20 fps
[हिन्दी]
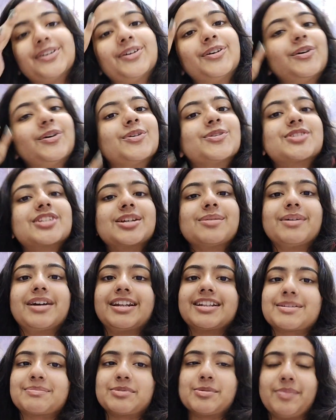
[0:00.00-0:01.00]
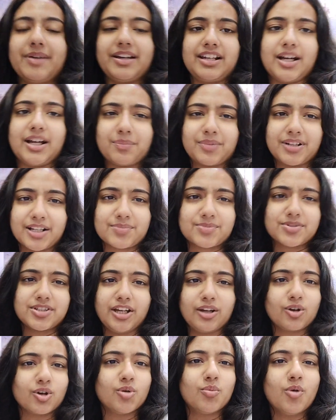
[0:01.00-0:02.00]
तो उसकी मैंने सबसे पहले आप
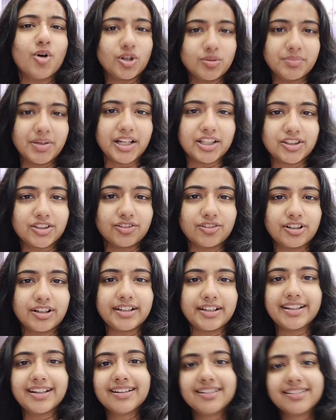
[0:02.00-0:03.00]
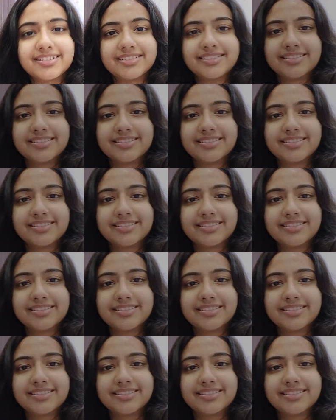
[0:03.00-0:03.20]
क्लिप्स देख लो बहुत बातें हो गई है